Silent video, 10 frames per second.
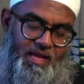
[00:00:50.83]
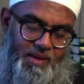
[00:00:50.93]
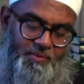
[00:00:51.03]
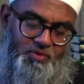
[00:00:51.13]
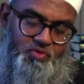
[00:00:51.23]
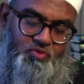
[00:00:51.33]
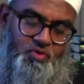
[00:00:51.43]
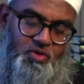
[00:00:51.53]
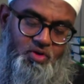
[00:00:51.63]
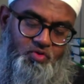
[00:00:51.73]
এবং
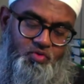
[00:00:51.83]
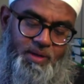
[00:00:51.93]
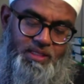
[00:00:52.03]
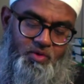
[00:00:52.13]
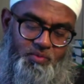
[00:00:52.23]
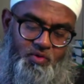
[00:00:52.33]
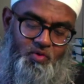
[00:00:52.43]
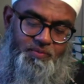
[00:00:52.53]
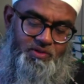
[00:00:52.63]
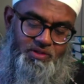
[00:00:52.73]
তোমাদের উপর
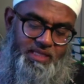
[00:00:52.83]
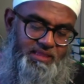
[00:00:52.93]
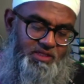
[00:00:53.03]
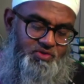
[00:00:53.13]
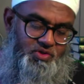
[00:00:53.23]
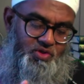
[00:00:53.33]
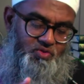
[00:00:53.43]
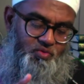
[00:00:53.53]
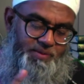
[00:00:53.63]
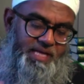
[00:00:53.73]
অর্পিত দায়িত্বের জন্য
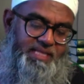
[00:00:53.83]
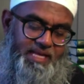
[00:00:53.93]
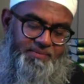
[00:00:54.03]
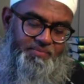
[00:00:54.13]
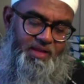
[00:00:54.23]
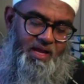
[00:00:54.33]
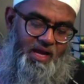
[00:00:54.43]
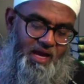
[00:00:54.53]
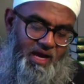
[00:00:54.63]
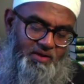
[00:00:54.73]
তোমরাই দায়ী
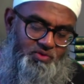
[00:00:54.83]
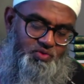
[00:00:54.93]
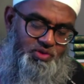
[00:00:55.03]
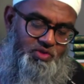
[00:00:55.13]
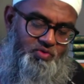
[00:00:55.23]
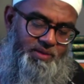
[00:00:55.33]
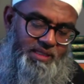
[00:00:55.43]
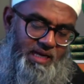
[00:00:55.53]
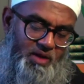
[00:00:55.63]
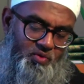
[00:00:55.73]
আর যদি তোমরা
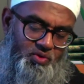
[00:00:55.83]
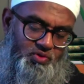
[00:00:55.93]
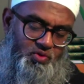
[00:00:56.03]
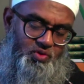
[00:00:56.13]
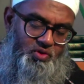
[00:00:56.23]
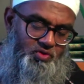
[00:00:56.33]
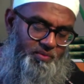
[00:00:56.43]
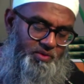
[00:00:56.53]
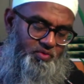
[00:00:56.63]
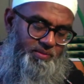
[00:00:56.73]
তার আনুগত্য করো
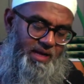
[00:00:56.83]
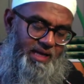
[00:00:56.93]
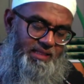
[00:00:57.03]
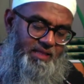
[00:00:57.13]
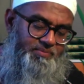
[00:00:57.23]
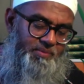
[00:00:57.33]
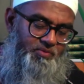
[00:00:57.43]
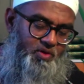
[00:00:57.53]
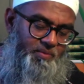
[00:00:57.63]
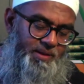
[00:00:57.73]
তবে তোমরা
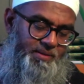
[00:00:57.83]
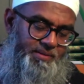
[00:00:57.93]
হেদায়তপ্রাপ্ত হবে